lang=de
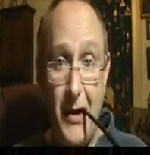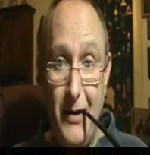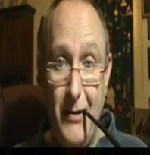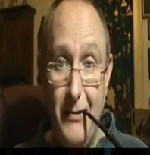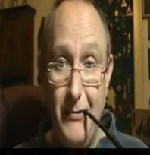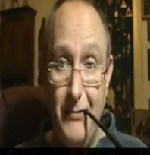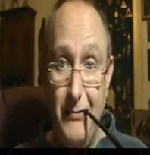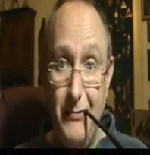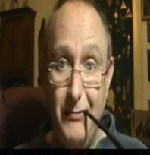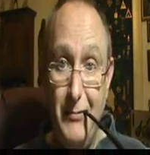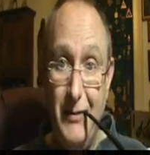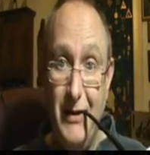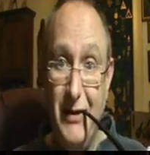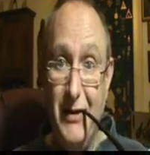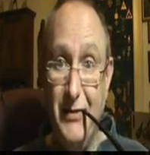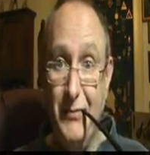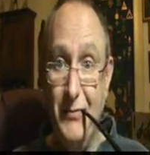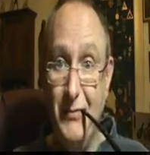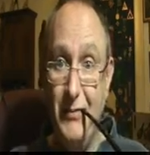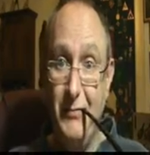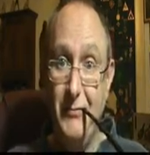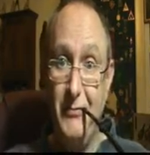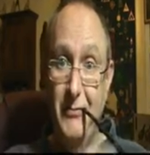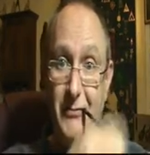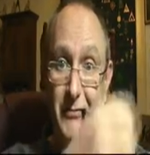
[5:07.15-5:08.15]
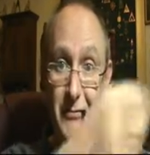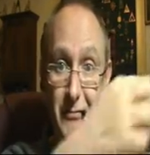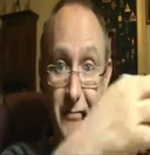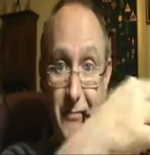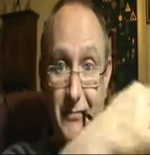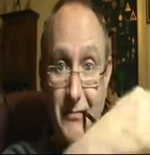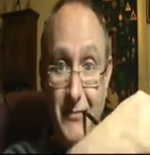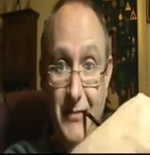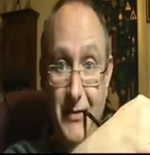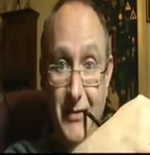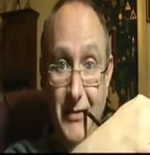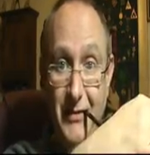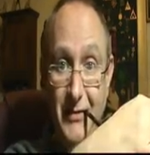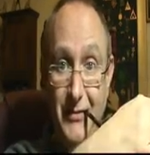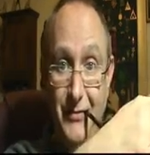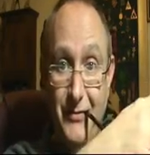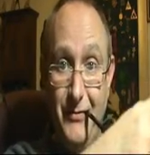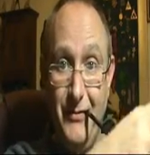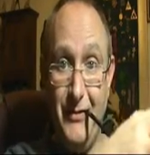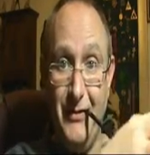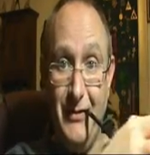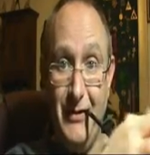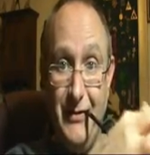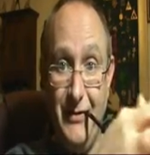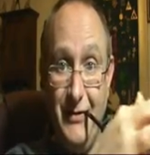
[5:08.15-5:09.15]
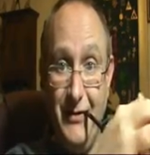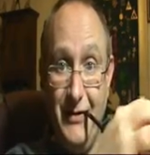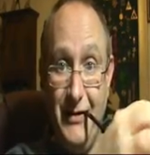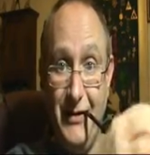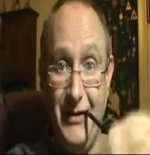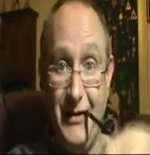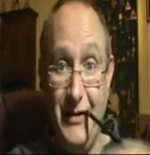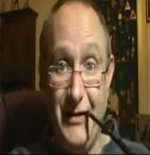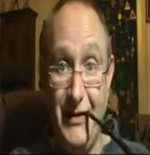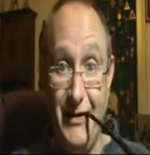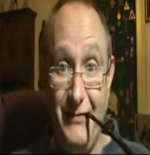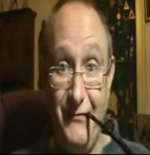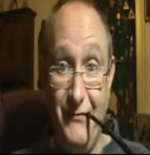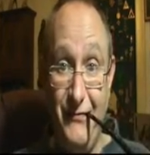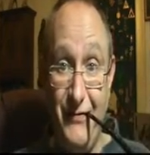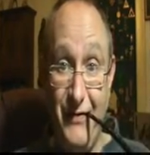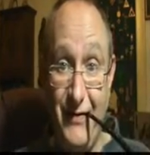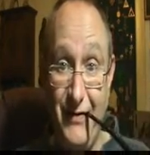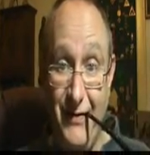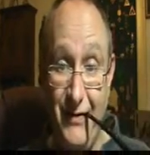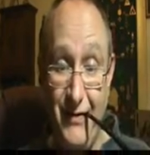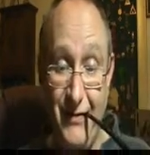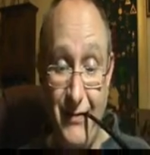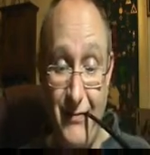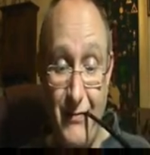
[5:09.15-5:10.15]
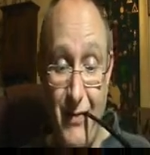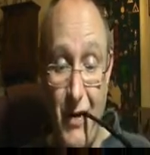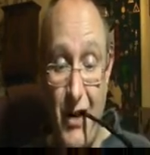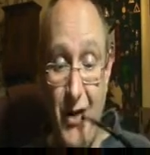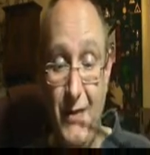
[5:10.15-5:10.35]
aufpassen, weil Stopfen ist ja doch eine ganze Ecke entfernt